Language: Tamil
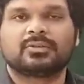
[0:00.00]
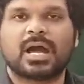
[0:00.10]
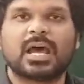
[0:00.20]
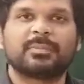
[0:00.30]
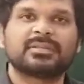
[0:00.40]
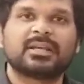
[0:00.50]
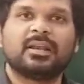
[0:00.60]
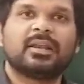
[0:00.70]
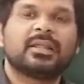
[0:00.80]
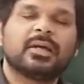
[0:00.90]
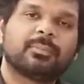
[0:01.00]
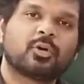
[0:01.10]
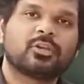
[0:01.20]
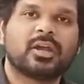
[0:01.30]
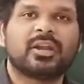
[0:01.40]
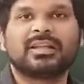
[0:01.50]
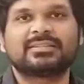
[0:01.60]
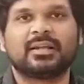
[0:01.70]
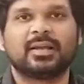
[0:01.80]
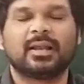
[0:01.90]
ஸோ ஆரம்ப செல் என்னது ப்ரோகேரட்டிக்
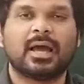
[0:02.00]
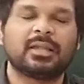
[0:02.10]
செல்கள்